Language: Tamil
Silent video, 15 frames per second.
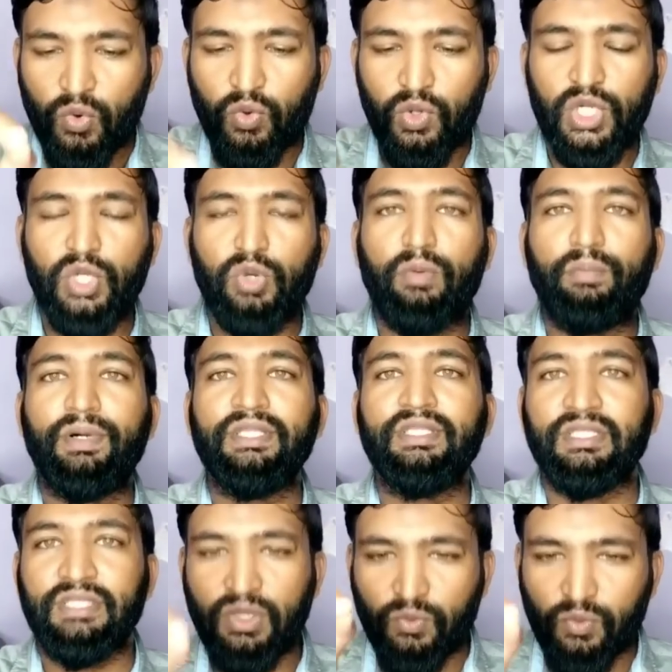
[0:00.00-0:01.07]
உங்களுடைய
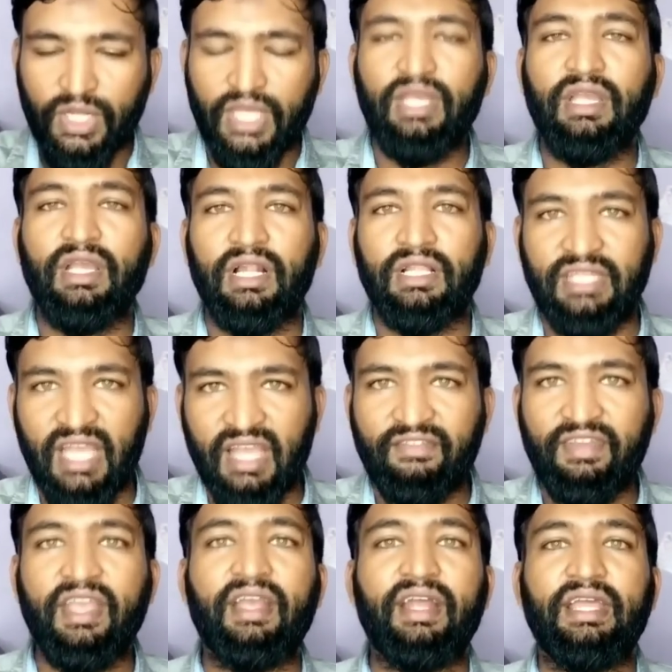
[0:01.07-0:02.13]
ஒப்பந்தத்தை உடையுங்கள் தேவையே